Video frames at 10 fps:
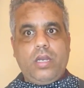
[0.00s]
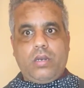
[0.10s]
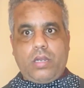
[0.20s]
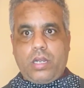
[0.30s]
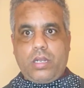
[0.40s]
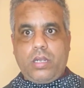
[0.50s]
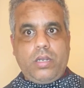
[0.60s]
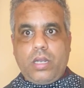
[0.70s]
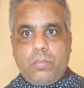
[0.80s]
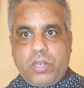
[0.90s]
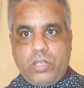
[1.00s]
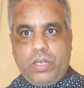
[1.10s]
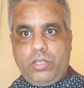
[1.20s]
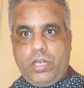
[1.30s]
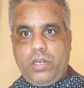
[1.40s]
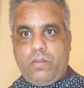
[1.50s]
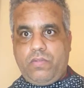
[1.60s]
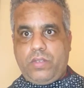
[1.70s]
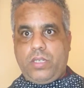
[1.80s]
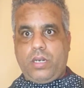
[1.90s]
راك انا كنبغيش واحد يحنن
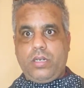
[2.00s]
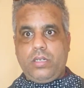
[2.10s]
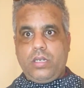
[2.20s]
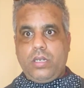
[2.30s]
فيا